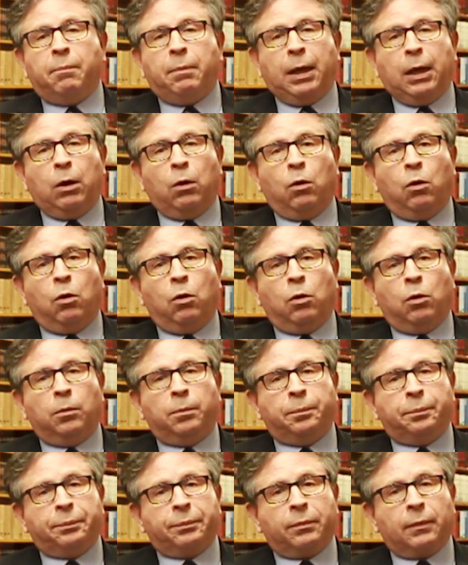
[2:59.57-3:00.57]

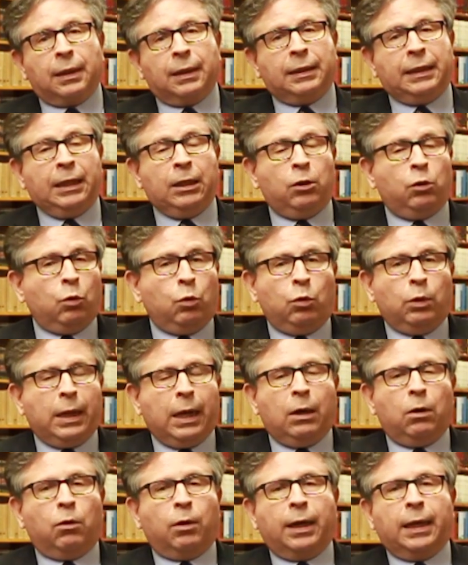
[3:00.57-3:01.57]
Pero sin
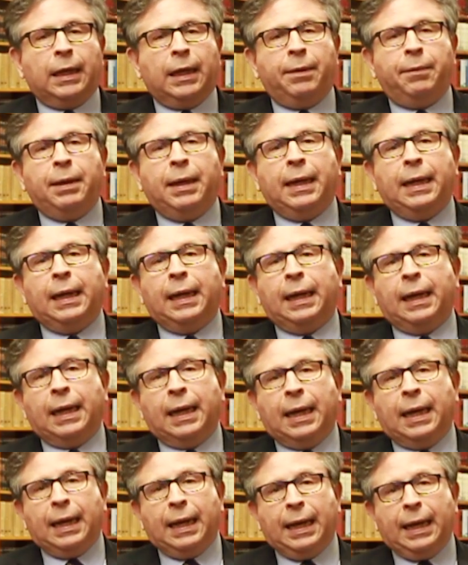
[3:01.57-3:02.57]
duda lo que debe
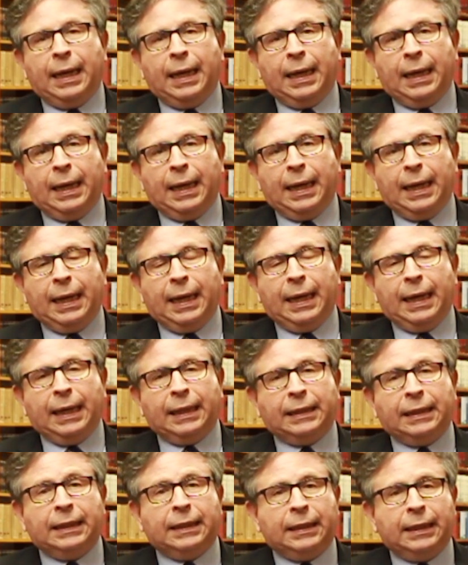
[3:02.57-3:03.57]
eh,
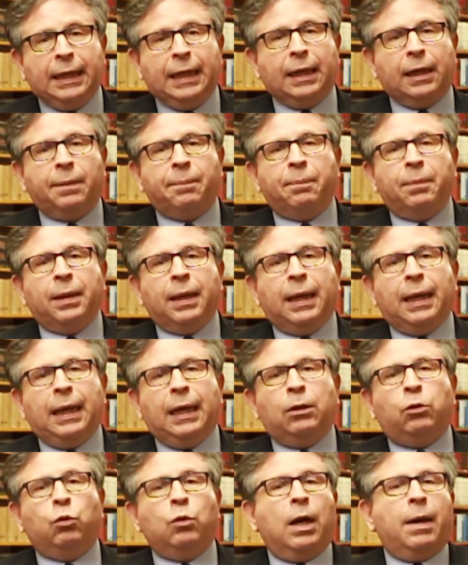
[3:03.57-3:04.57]
existir
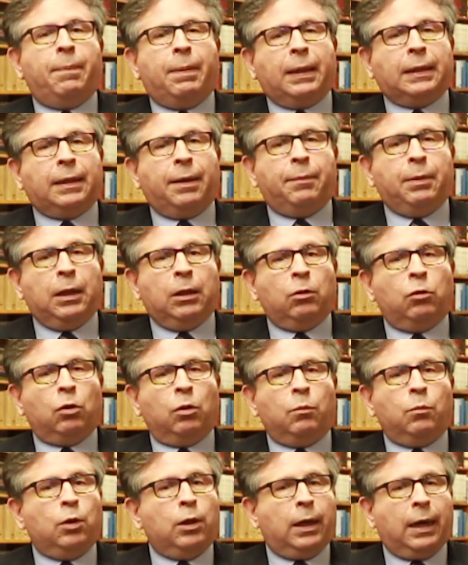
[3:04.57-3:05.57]
es un
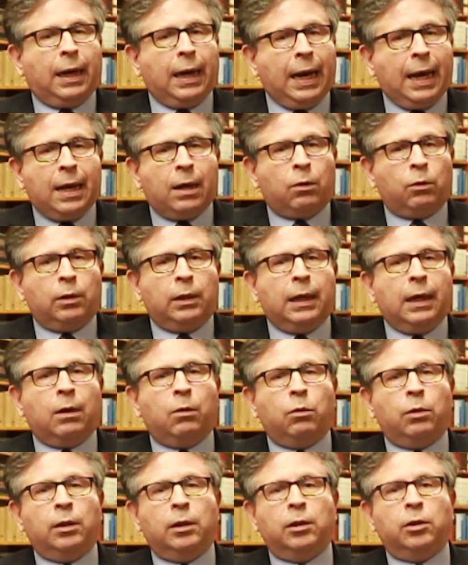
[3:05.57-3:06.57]
apartamiento muy claro de la
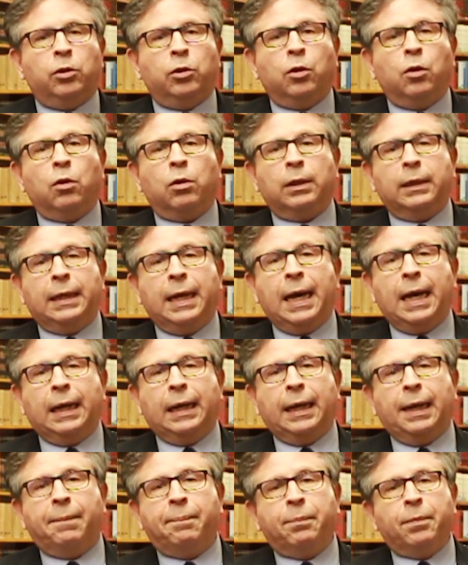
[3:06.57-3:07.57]
jurisdicción
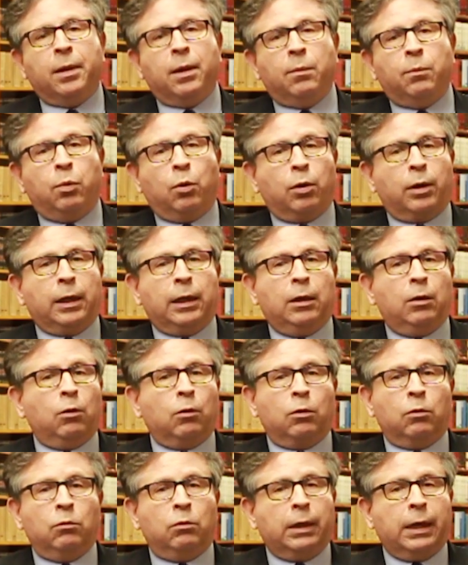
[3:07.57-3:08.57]
ordinaria, porque de
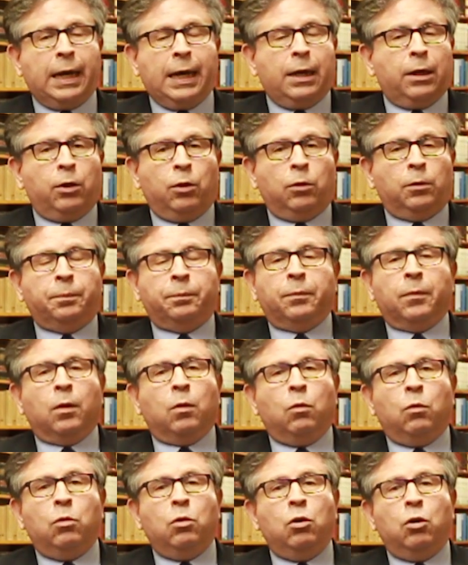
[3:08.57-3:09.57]
lo contrario
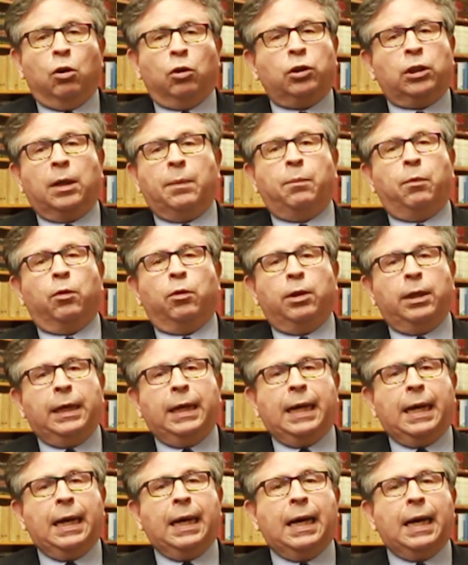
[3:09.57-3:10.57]
no se
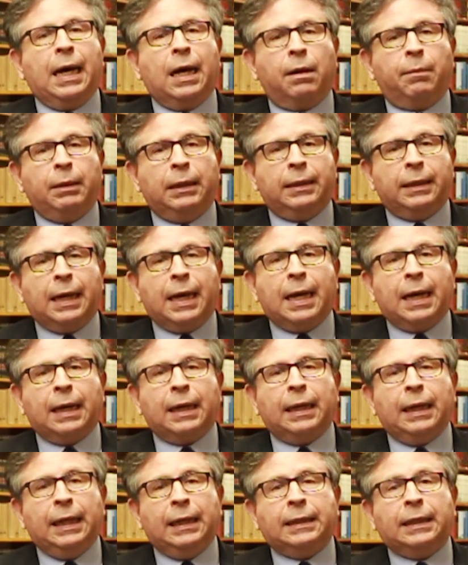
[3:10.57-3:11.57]
podría
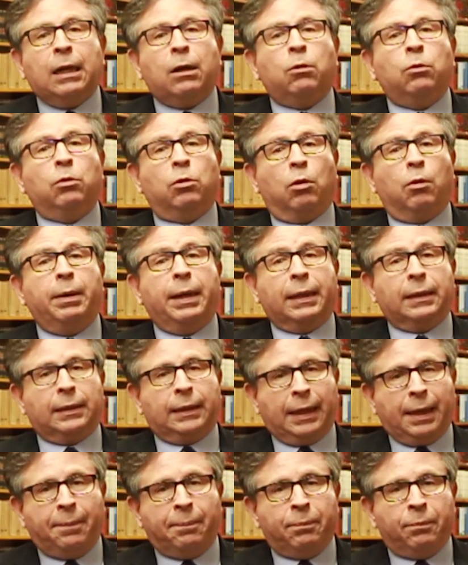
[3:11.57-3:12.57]
arbitrar esa
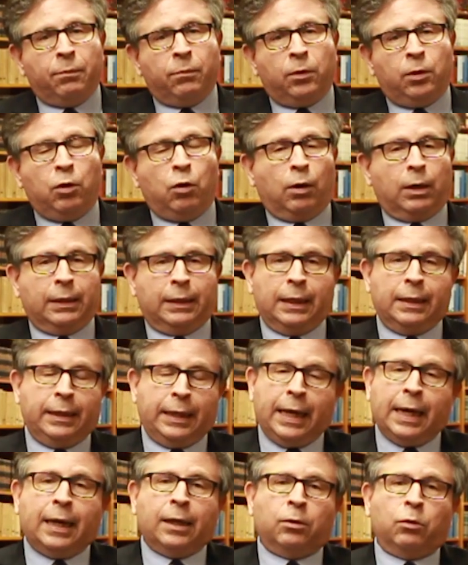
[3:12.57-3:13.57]
controversia, sino que
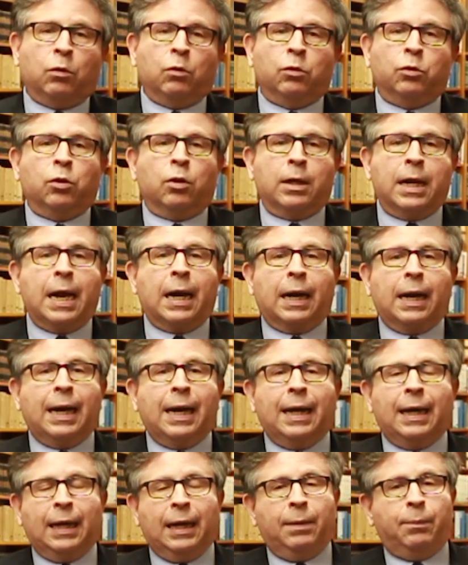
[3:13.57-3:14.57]
tendría que
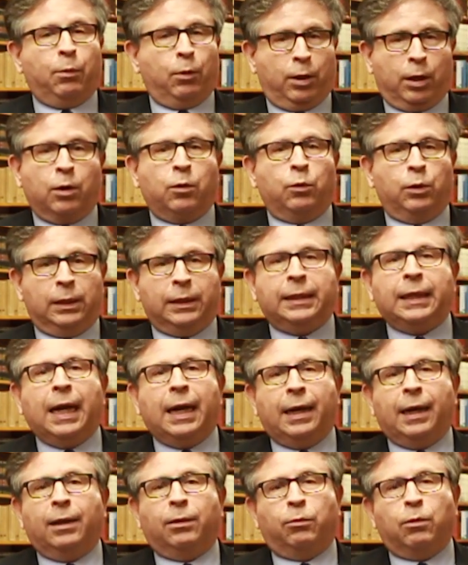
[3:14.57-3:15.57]
solucionarla el Poder
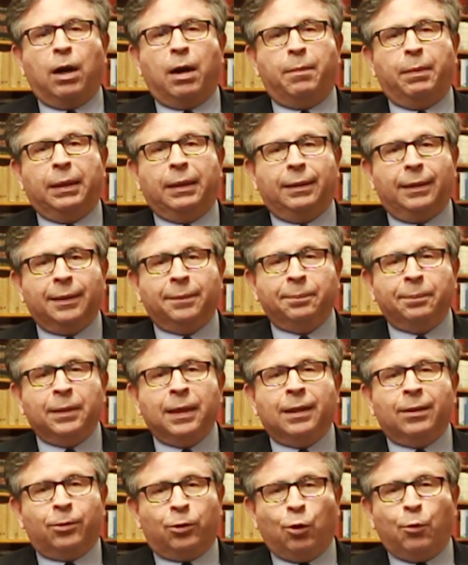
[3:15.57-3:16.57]
Judicial, naturalmente.
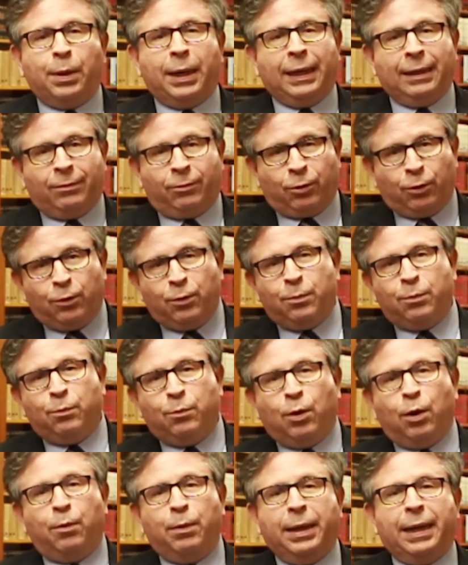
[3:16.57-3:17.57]
Sobre esto
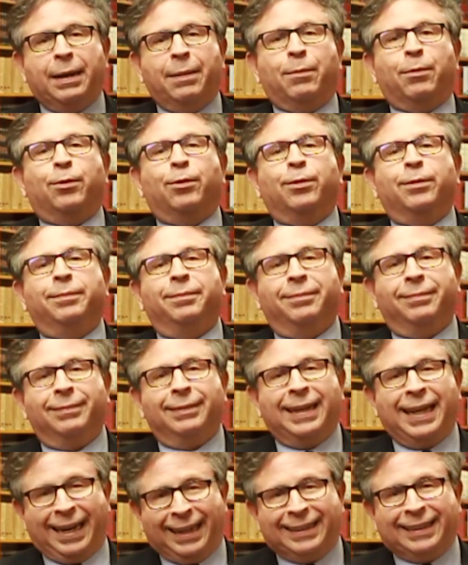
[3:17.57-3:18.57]
volveremos.
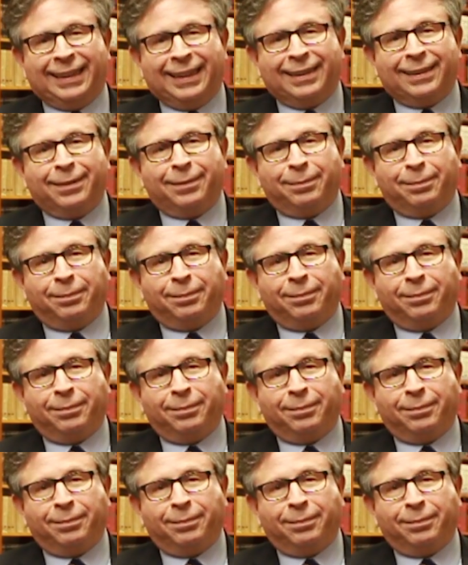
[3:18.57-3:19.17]
Gracias.